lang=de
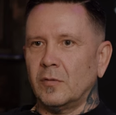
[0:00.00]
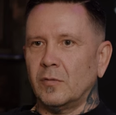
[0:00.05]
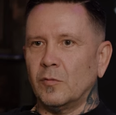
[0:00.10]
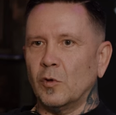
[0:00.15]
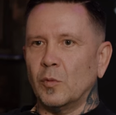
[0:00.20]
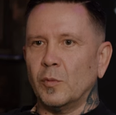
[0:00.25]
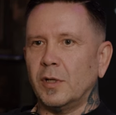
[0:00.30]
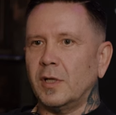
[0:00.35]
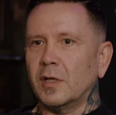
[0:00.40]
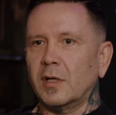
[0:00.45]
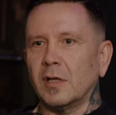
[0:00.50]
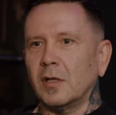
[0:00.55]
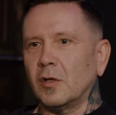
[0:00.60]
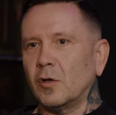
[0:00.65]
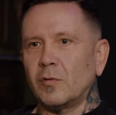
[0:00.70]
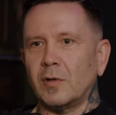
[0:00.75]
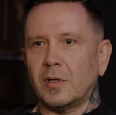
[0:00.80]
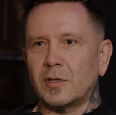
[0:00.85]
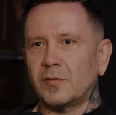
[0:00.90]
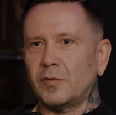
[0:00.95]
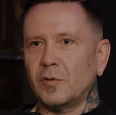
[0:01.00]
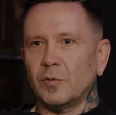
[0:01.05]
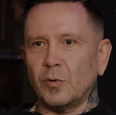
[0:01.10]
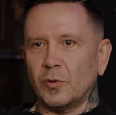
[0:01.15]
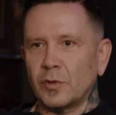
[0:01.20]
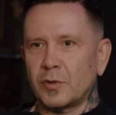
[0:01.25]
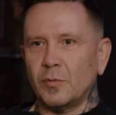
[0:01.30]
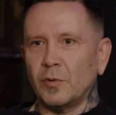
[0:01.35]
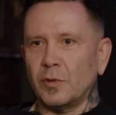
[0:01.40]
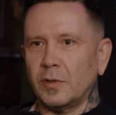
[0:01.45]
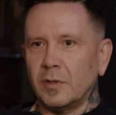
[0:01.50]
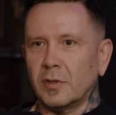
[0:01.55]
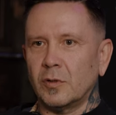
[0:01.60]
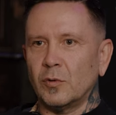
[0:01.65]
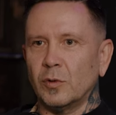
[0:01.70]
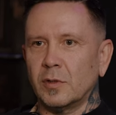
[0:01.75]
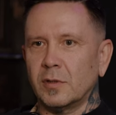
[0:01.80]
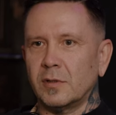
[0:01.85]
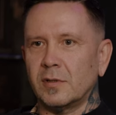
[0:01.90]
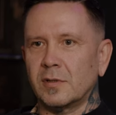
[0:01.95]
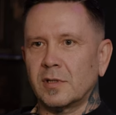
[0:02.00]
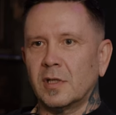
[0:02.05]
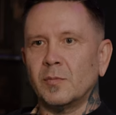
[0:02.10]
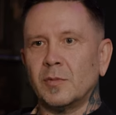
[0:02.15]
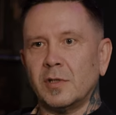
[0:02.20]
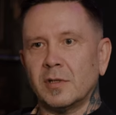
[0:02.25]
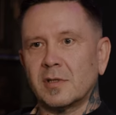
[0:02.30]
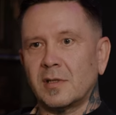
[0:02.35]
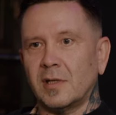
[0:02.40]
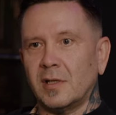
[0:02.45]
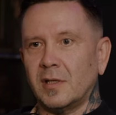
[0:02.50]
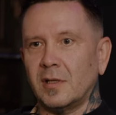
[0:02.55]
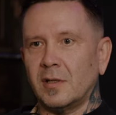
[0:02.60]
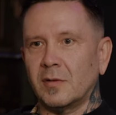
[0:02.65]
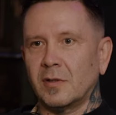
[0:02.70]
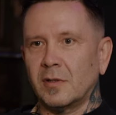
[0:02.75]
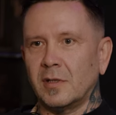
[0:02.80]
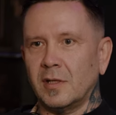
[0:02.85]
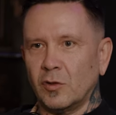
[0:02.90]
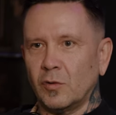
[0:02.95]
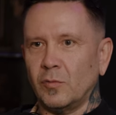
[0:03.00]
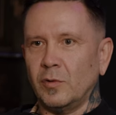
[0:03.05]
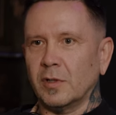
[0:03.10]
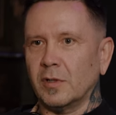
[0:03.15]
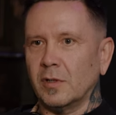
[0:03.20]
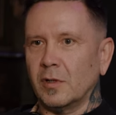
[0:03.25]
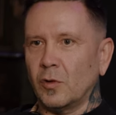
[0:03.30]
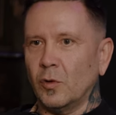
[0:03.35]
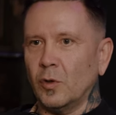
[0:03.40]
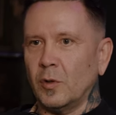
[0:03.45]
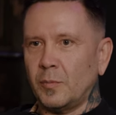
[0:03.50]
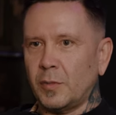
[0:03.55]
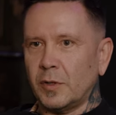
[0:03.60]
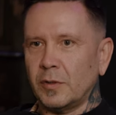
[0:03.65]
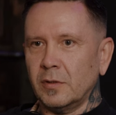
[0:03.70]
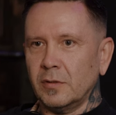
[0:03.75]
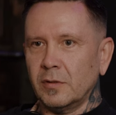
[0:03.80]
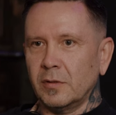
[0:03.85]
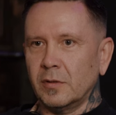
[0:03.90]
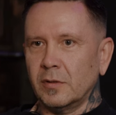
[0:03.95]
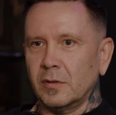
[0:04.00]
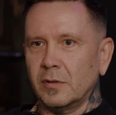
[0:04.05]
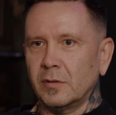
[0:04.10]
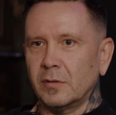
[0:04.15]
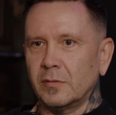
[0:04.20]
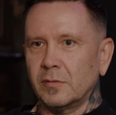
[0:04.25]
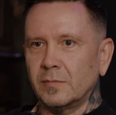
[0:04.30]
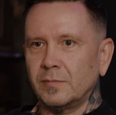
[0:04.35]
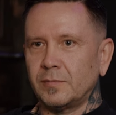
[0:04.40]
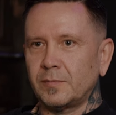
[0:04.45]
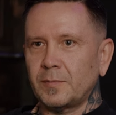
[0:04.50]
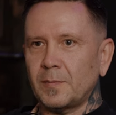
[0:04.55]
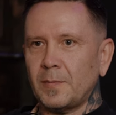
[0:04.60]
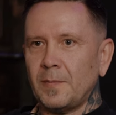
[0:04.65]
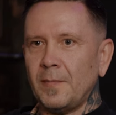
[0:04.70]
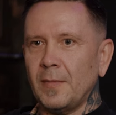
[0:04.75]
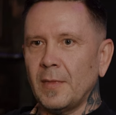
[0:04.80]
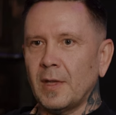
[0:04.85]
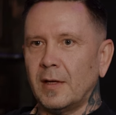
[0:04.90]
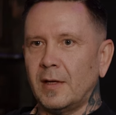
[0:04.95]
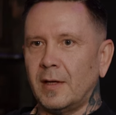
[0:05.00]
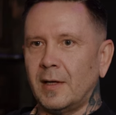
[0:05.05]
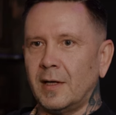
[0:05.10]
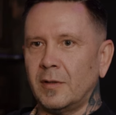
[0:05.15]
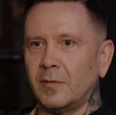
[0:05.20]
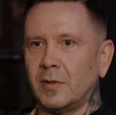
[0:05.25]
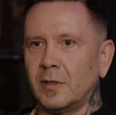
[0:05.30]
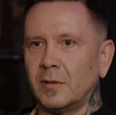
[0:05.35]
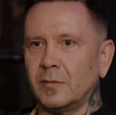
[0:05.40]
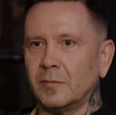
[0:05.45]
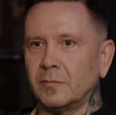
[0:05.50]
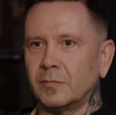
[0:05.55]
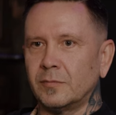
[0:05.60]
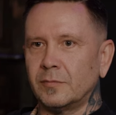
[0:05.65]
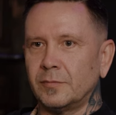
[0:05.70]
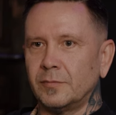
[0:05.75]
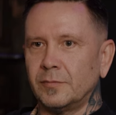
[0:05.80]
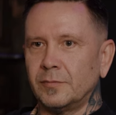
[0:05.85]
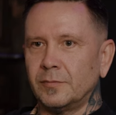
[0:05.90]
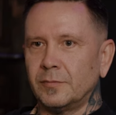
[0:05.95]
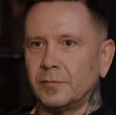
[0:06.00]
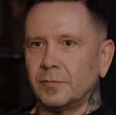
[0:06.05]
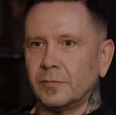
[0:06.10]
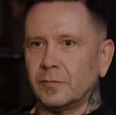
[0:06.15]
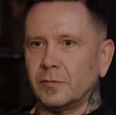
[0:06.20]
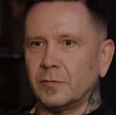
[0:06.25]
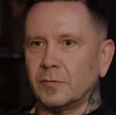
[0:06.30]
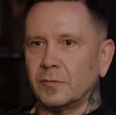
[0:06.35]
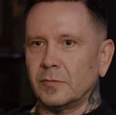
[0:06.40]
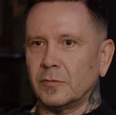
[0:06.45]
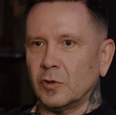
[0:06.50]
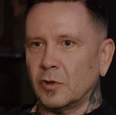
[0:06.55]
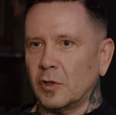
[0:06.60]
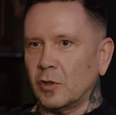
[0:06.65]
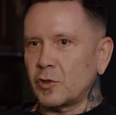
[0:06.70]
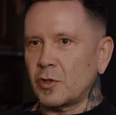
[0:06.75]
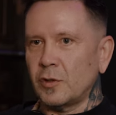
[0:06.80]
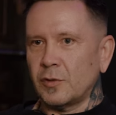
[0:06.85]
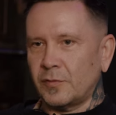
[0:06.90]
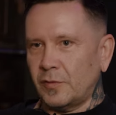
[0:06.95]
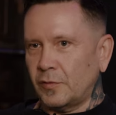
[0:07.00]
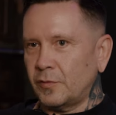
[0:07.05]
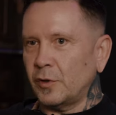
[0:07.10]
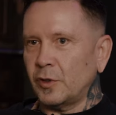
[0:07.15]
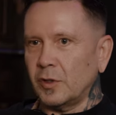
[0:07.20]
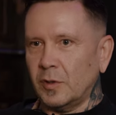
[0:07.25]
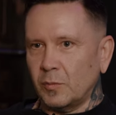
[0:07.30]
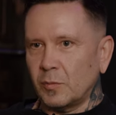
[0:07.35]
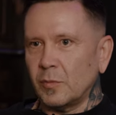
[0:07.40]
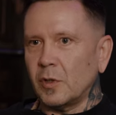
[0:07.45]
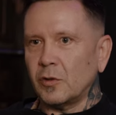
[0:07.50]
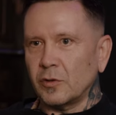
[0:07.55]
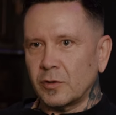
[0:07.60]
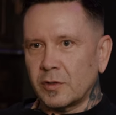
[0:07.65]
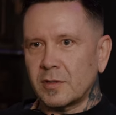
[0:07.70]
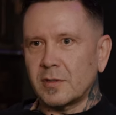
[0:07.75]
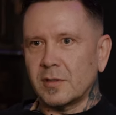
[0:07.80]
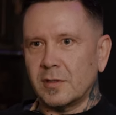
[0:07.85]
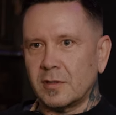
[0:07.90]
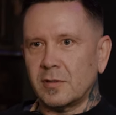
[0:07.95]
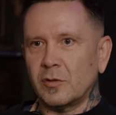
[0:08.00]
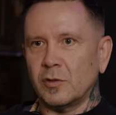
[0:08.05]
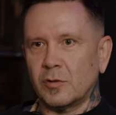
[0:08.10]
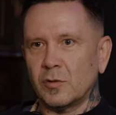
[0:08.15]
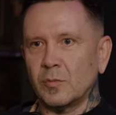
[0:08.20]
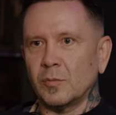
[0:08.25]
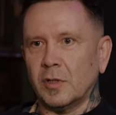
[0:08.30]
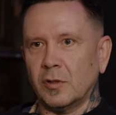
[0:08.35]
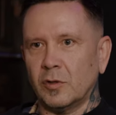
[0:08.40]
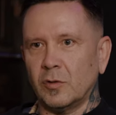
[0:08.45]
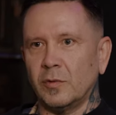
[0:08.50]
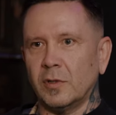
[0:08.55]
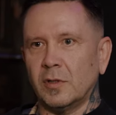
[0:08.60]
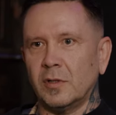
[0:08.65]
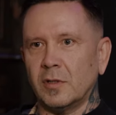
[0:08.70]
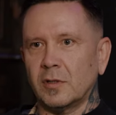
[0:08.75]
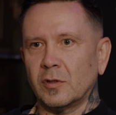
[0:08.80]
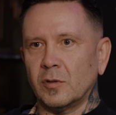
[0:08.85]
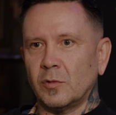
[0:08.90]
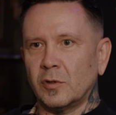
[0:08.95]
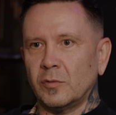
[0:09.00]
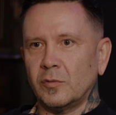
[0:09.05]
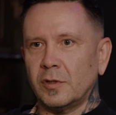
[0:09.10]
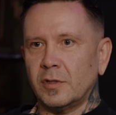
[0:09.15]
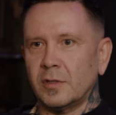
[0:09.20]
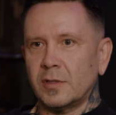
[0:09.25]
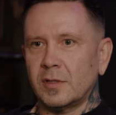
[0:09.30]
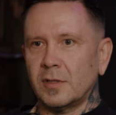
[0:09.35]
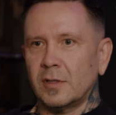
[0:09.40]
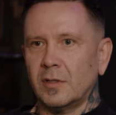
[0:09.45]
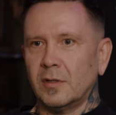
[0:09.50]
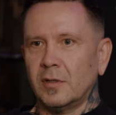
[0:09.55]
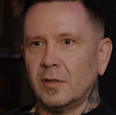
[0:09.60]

wo man nicht genau weiß, für was waren die gut. Es gibt jetzt keine tätowierten Körper, aber nach Ausschlussverfahren nimmt man an, dass das halt zum Tätowieren hergenommen worden ist.